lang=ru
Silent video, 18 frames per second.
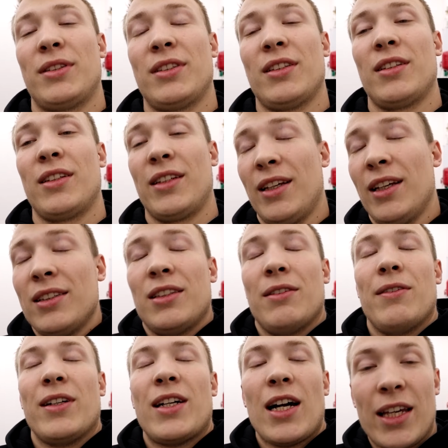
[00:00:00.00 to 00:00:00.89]
Пацаны,
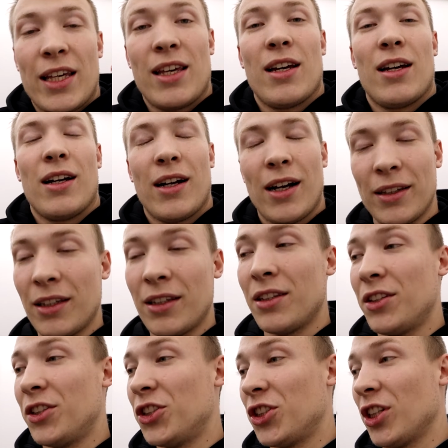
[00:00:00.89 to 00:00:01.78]
если вы, как я,
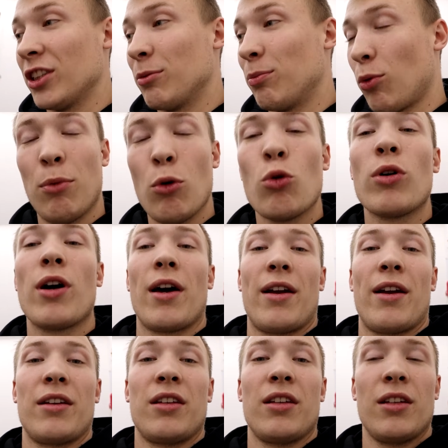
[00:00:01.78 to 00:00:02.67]
хотите сейчас
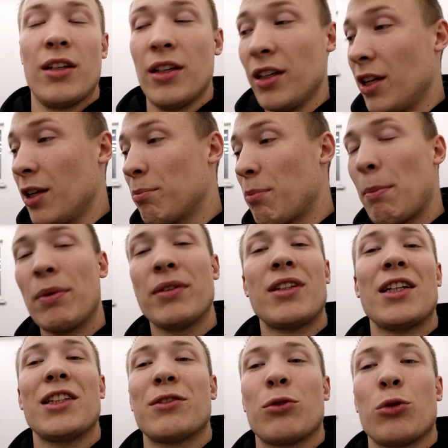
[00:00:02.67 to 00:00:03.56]
поугарать или
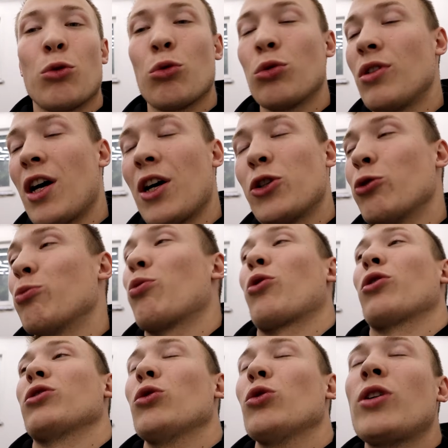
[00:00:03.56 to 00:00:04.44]
попытать свою удачу
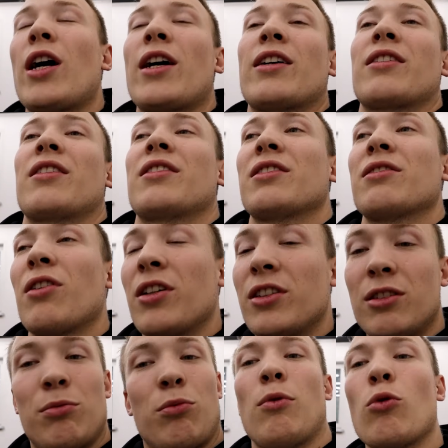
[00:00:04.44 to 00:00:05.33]
просто, ну как это
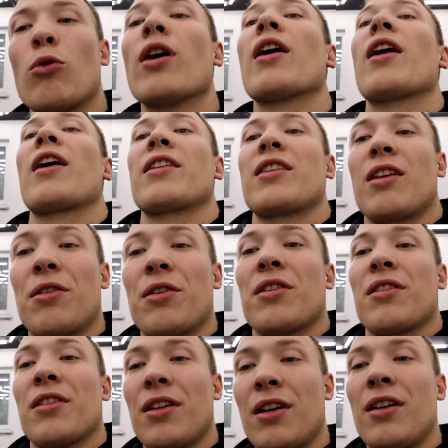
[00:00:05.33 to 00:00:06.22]
называется, поугарать,
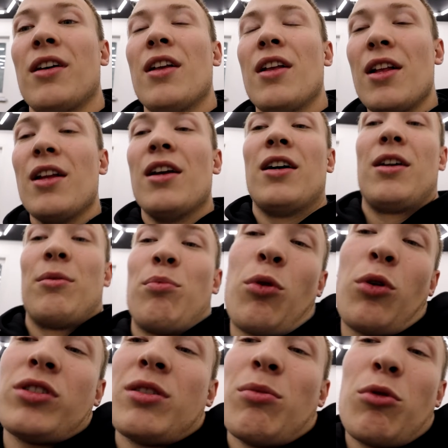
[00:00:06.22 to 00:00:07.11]
наверное, да,
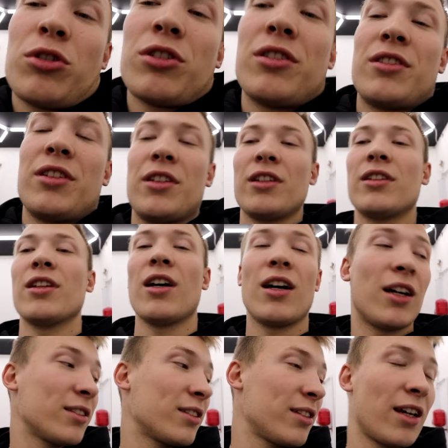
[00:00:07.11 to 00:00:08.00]
просто можете зайти
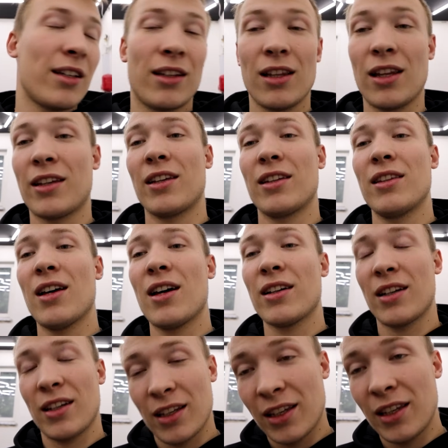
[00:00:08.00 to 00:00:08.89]
на сайт Lucky
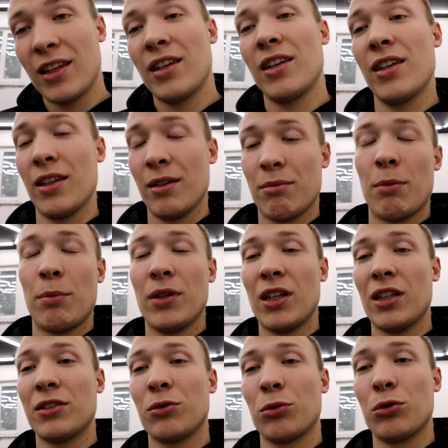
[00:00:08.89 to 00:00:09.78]
Duck и
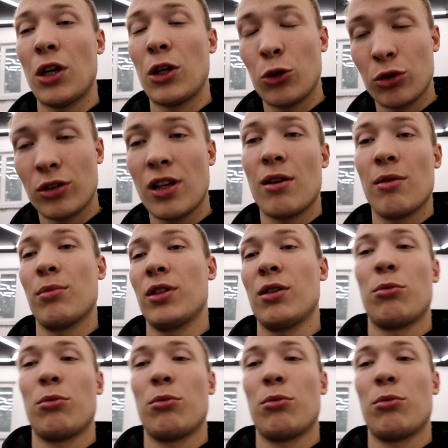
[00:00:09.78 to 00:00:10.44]
попытать свою удачу там,